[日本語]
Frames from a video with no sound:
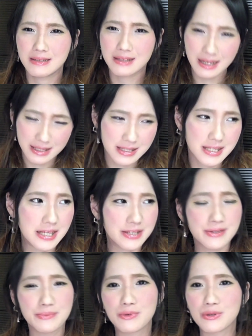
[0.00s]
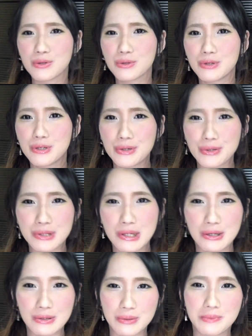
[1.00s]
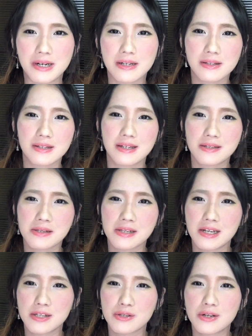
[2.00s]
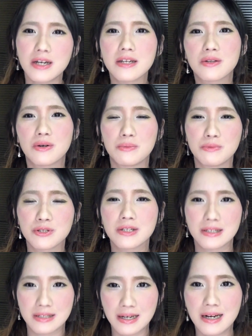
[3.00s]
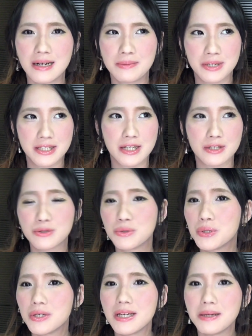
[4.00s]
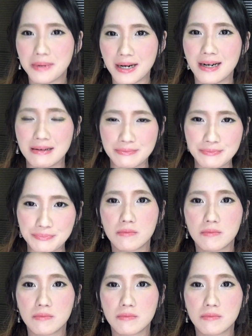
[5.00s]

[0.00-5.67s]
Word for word: ね、季節物の色っていうのもあって使いづらいとは思うんですが、まあ、逆を言えば、